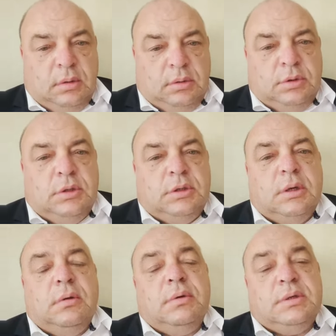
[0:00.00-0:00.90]
Точно так же
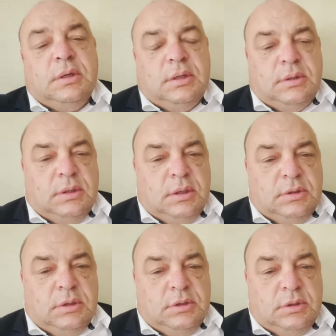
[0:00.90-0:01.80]
галлюцинации,
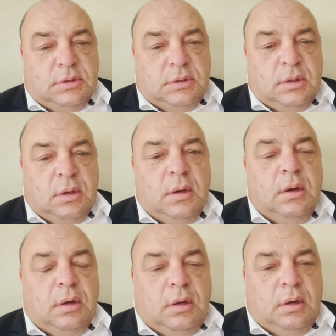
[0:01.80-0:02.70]
относящиеся
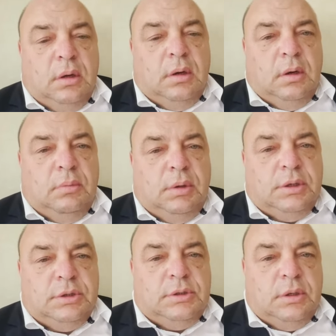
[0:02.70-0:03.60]
к
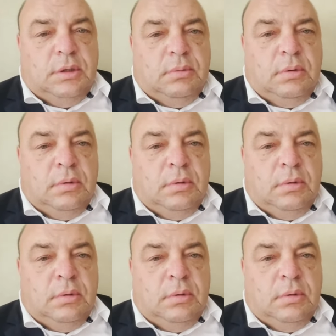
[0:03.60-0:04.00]
положительному,